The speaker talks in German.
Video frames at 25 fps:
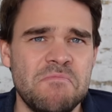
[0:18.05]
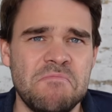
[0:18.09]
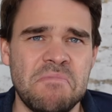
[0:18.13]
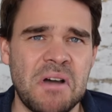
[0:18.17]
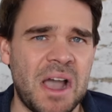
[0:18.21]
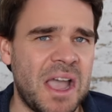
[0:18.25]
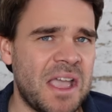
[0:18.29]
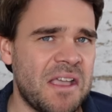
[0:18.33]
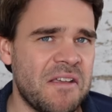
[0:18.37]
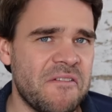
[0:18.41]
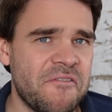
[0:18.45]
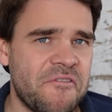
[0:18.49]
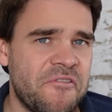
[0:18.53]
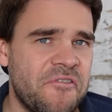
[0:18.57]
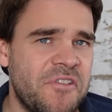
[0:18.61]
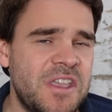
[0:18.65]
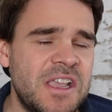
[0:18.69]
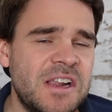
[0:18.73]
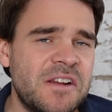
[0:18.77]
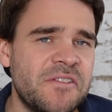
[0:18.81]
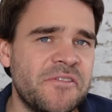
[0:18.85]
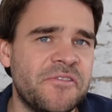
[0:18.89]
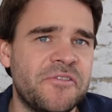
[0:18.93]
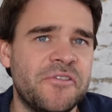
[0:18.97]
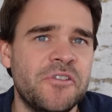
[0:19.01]
Bei
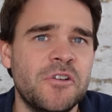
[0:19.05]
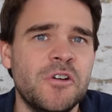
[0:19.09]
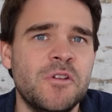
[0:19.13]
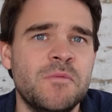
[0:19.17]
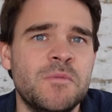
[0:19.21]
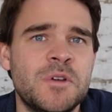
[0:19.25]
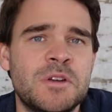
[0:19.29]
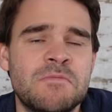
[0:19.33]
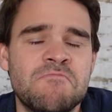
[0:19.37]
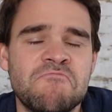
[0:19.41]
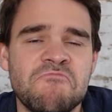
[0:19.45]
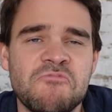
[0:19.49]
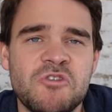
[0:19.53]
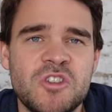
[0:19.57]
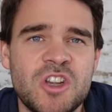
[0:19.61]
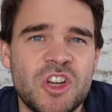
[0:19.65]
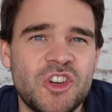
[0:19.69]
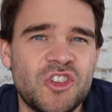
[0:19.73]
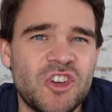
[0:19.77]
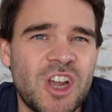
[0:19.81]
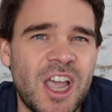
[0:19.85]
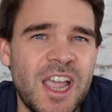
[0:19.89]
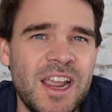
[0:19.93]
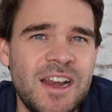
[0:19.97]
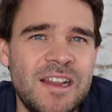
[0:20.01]
vielen Firmen
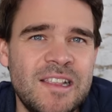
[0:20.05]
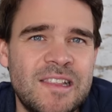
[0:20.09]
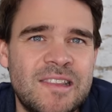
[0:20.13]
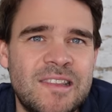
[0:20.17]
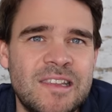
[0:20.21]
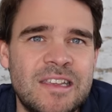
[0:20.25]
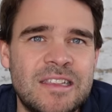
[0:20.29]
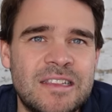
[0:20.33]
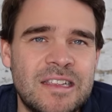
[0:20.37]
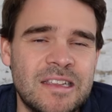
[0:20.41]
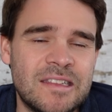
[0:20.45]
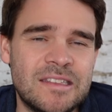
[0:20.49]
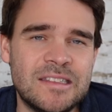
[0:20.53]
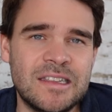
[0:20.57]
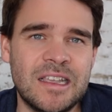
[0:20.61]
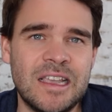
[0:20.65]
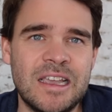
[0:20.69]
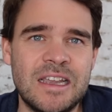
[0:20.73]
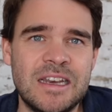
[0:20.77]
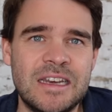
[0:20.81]
unterscheidet sich das